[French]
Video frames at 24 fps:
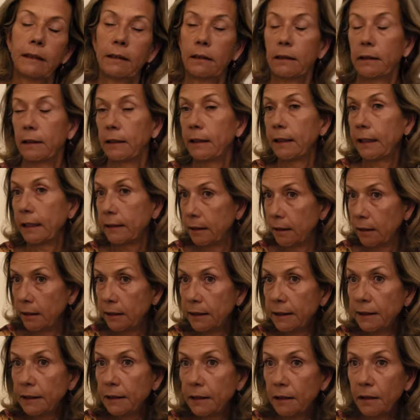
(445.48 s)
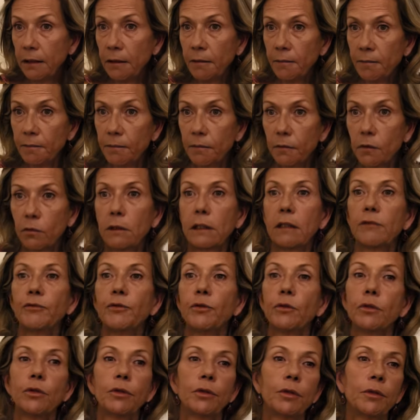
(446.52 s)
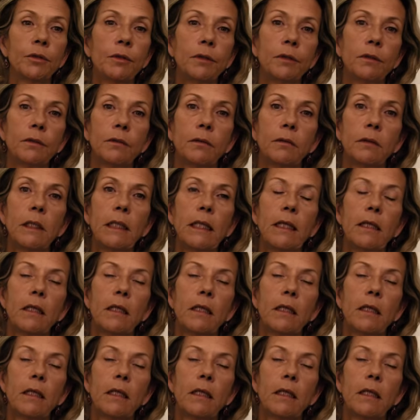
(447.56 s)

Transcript: il y a des lignées, donc ça fonctionne